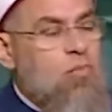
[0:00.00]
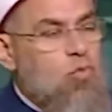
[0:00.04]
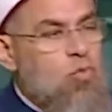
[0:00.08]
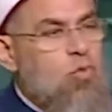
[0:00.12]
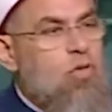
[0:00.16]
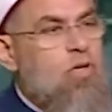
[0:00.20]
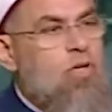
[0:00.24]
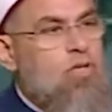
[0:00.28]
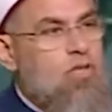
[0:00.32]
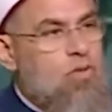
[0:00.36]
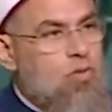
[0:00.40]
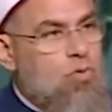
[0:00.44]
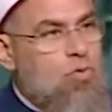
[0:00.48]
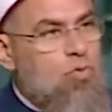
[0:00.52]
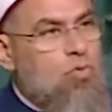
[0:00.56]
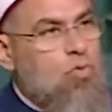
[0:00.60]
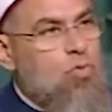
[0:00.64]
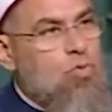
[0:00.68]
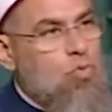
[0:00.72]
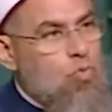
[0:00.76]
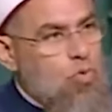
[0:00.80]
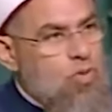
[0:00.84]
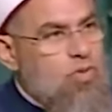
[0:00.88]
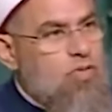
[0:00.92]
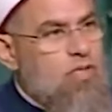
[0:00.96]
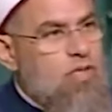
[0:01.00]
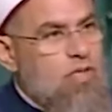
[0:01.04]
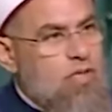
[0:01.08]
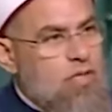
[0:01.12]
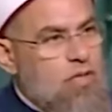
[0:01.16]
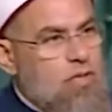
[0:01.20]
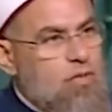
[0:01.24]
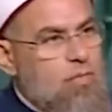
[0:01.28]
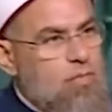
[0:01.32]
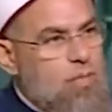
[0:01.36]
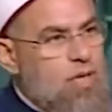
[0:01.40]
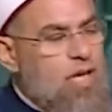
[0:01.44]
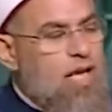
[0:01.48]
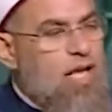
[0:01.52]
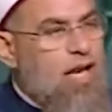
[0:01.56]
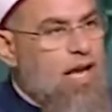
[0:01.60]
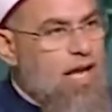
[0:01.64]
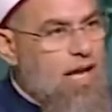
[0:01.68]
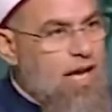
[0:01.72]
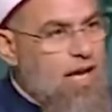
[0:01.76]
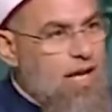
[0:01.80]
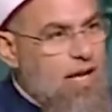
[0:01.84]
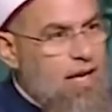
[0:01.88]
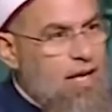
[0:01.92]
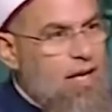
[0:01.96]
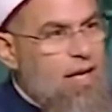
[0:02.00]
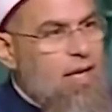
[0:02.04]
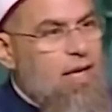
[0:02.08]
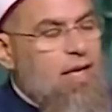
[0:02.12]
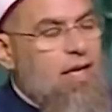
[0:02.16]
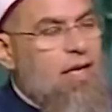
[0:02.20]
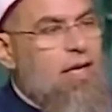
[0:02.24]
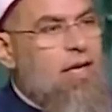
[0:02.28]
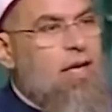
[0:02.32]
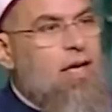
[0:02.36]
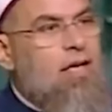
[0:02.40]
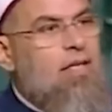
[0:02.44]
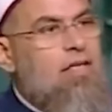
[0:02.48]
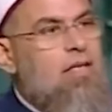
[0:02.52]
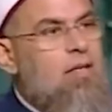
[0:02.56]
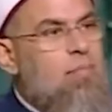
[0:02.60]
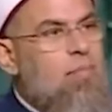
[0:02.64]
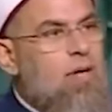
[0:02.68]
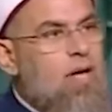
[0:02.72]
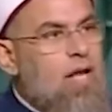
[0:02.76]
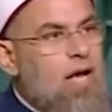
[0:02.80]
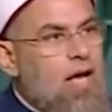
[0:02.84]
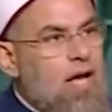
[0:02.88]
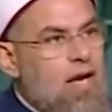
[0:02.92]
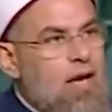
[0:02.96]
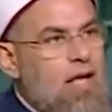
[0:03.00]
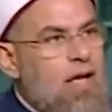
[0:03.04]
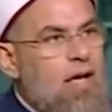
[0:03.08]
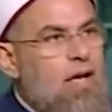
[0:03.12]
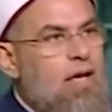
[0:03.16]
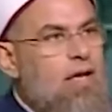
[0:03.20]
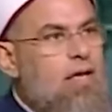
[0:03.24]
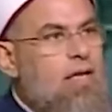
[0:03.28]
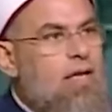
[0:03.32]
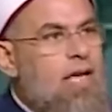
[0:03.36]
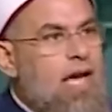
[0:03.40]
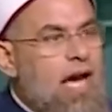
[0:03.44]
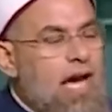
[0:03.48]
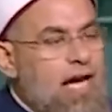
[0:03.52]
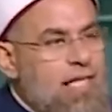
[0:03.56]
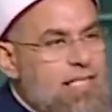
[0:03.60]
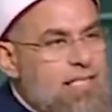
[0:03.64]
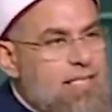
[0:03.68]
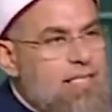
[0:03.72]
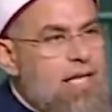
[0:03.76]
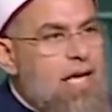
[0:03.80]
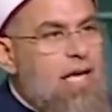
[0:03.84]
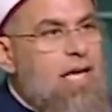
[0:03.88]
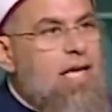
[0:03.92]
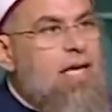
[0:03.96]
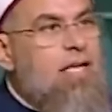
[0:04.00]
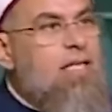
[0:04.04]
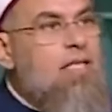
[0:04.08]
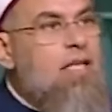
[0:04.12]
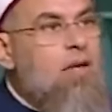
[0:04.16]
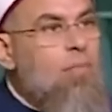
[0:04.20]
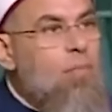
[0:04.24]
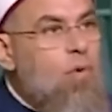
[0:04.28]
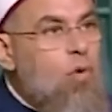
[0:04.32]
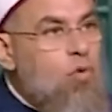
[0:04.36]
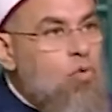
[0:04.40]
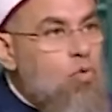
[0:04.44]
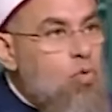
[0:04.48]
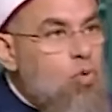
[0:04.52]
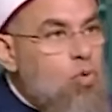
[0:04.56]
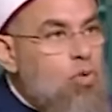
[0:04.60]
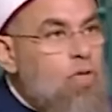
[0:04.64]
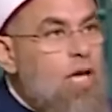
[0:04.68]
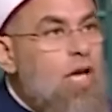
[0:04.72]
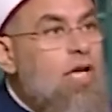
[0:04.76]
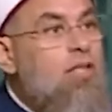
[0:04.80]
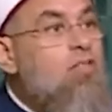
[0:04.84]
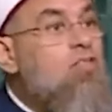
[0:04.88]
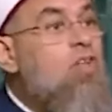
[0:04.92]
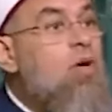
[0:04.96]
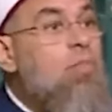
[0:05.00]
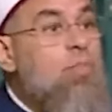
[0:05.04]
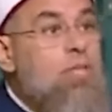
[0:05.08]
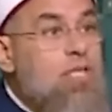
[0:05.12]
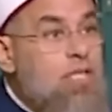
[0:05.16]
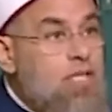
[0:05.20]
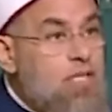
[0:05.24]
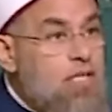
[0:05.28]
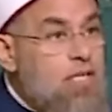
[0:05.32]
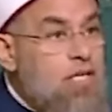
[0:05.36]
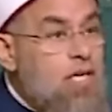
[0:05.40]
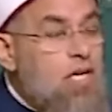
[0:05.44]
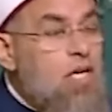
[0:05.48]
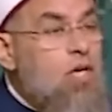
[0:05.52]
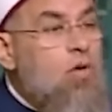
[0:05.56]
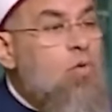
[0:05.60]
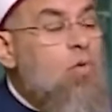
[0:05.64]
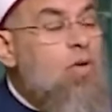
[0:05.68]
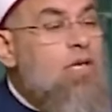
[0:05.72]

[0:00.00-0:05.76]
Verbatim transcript: ممكن تكون وصلت بها الحال مم. إلى هذه المرحلة أن هي حاسة أن الموضوع ده طبيعي مم.